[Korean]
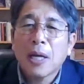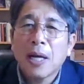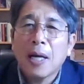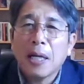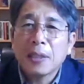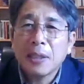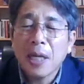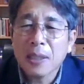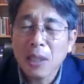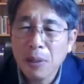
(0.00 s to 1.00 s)

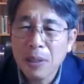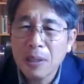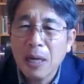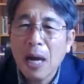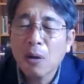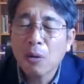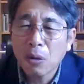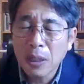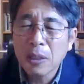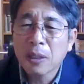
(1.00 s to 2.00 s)
우리가 신앙생활을
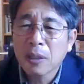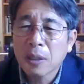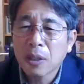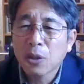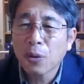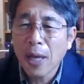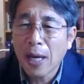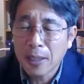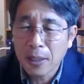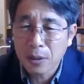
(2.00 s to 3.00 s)
하고 있는
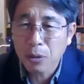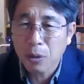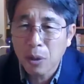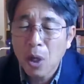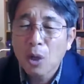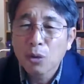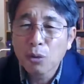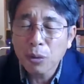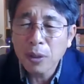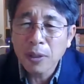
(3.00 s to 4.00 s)
교회 안에서도
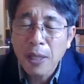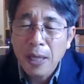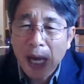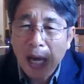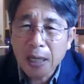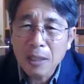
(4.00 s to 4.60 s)
누구는